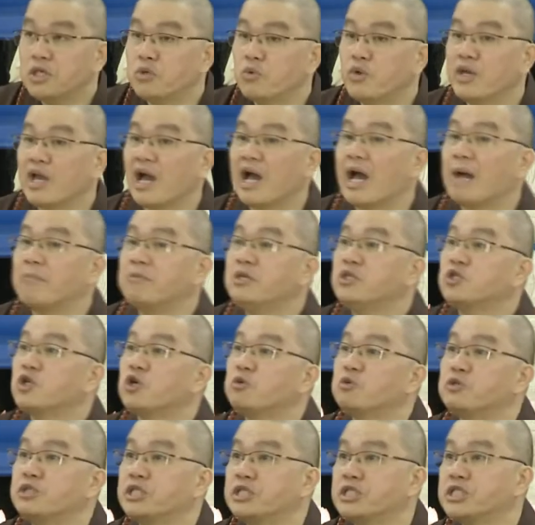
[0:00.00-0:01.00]
因为阿弥
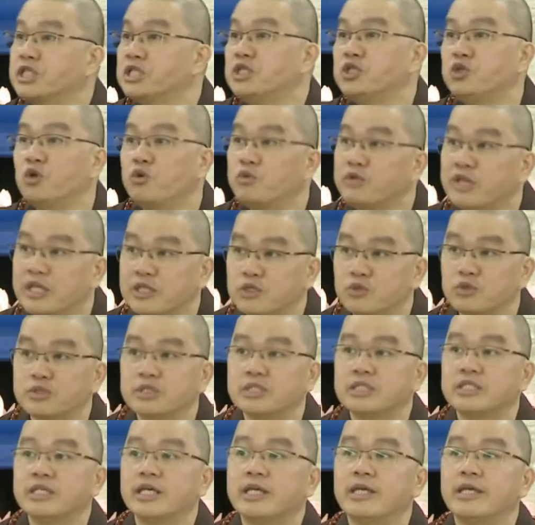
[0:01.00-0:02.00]
陀佛的心永远都
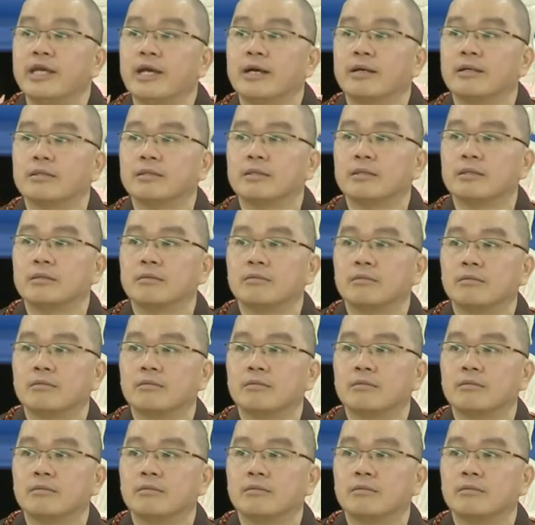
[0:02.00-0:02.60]
是这样的。